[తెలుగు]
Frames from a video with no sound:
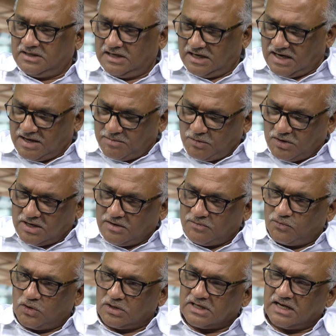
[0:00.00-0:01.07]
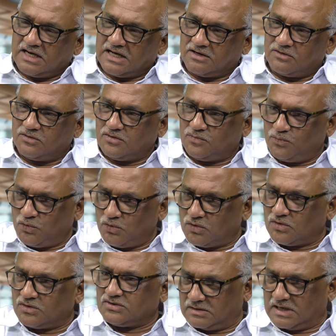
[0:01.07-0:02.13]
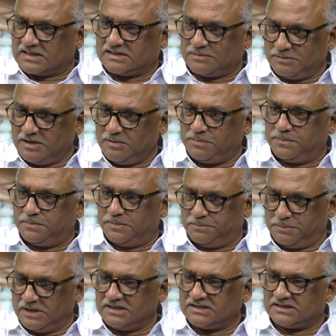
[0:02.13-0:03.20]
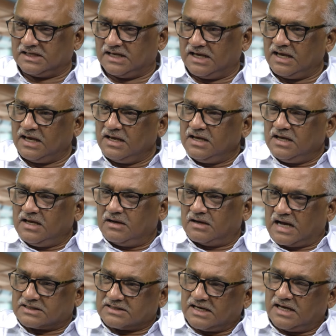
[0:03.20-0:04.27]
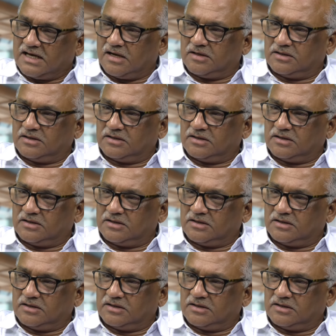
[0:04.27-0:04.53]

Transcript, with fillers: నిన్న మొన్న ఓటాన్ అకౌంట్ మూడు రోజులు అసెంబ్లీ పిలిస్తే అసలు